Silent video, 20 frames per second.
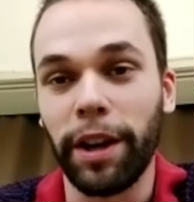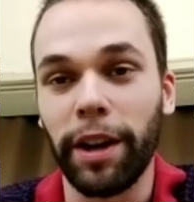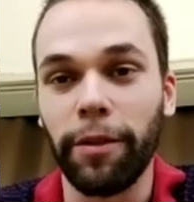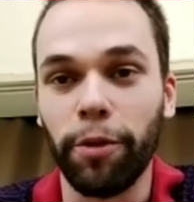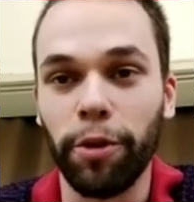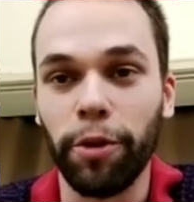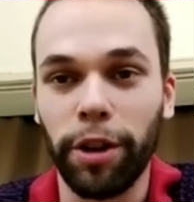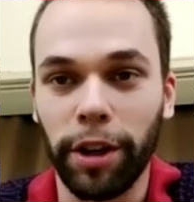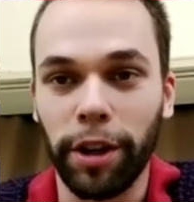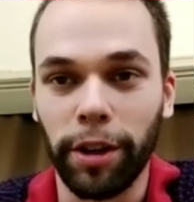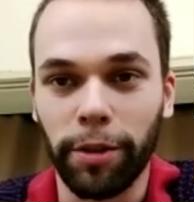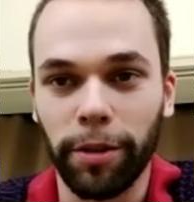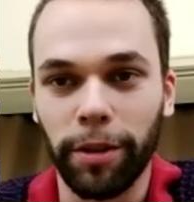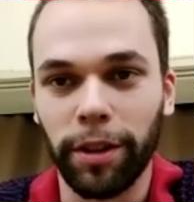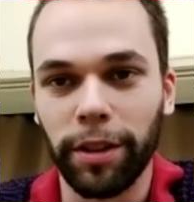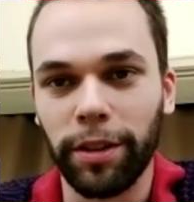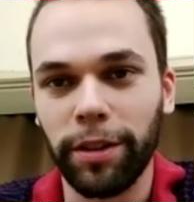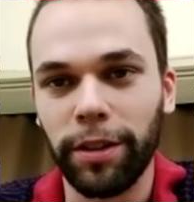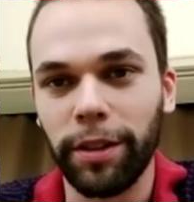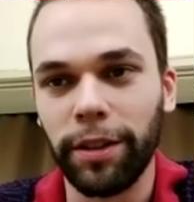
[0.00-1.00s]
мировой
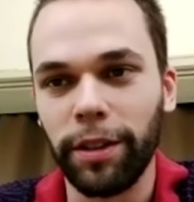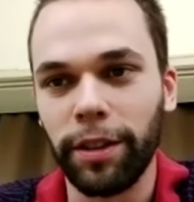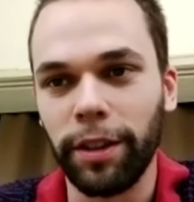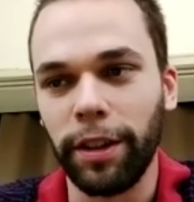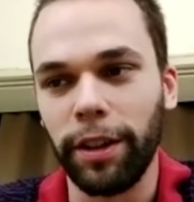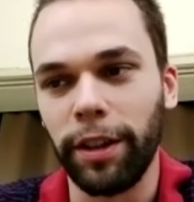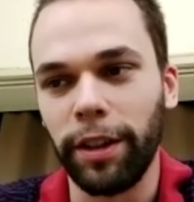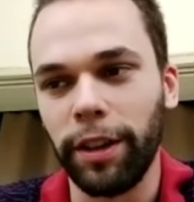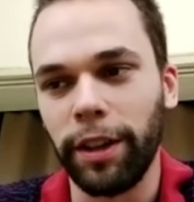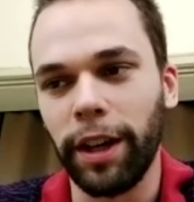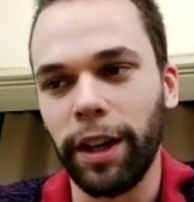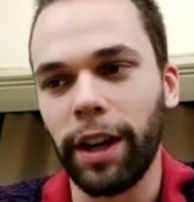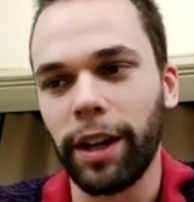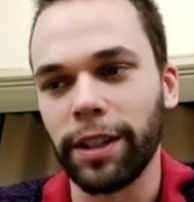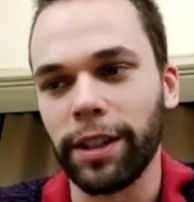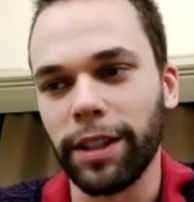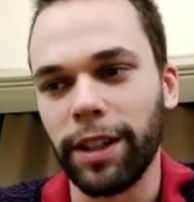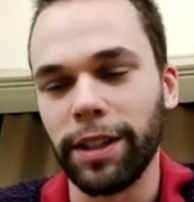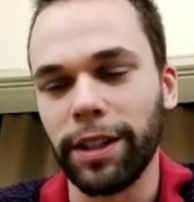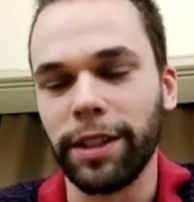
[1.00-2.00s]
рекорд, и я
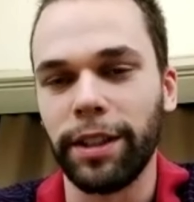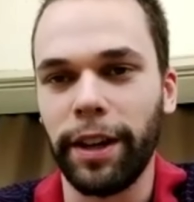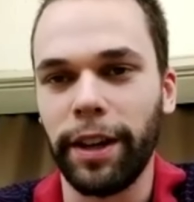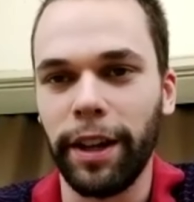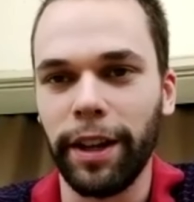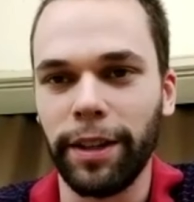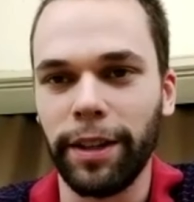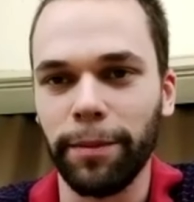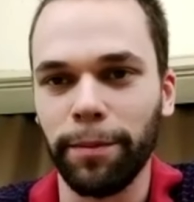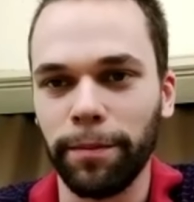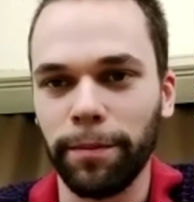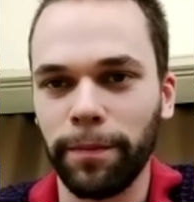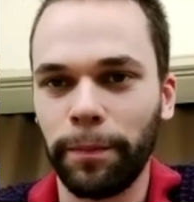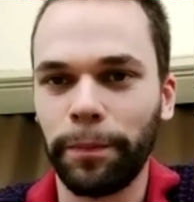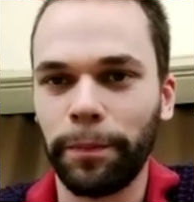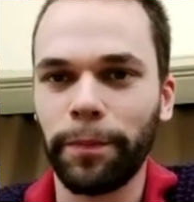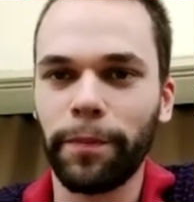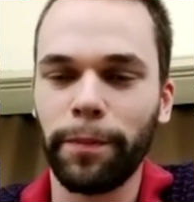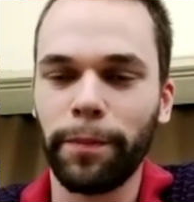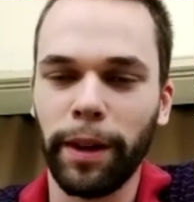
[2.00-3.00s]
оказался третьим
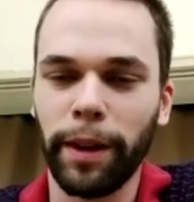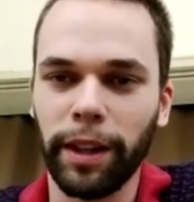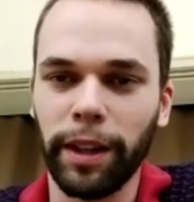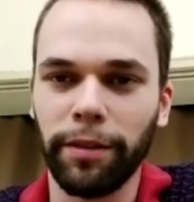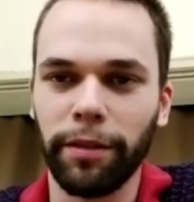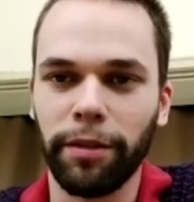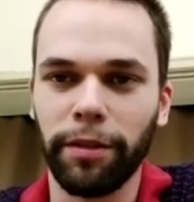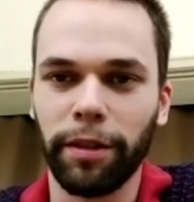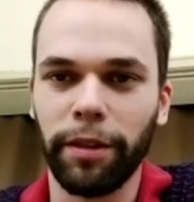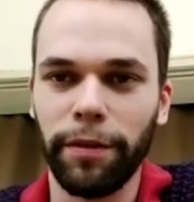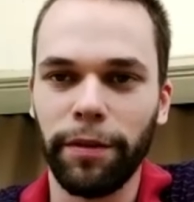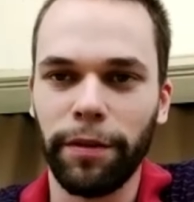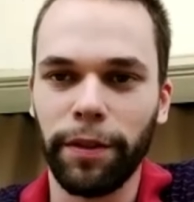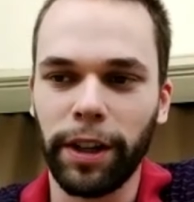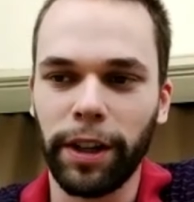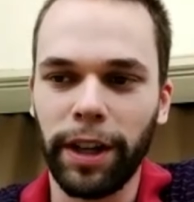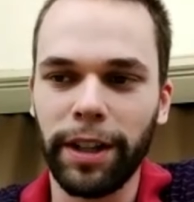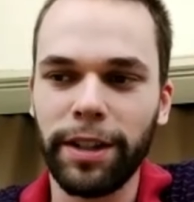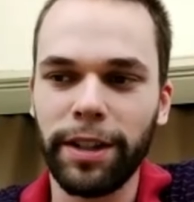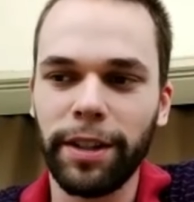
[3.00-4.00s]
по этой
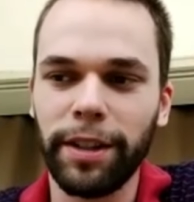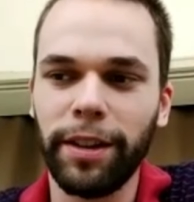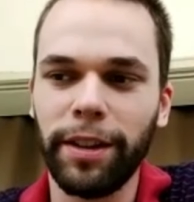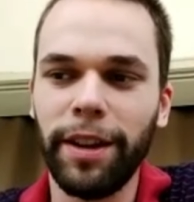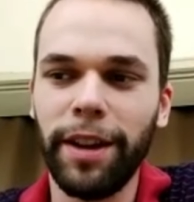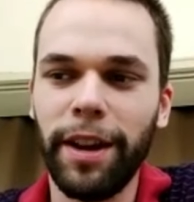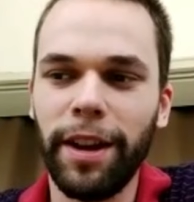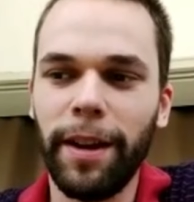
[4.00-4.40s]
квалификации.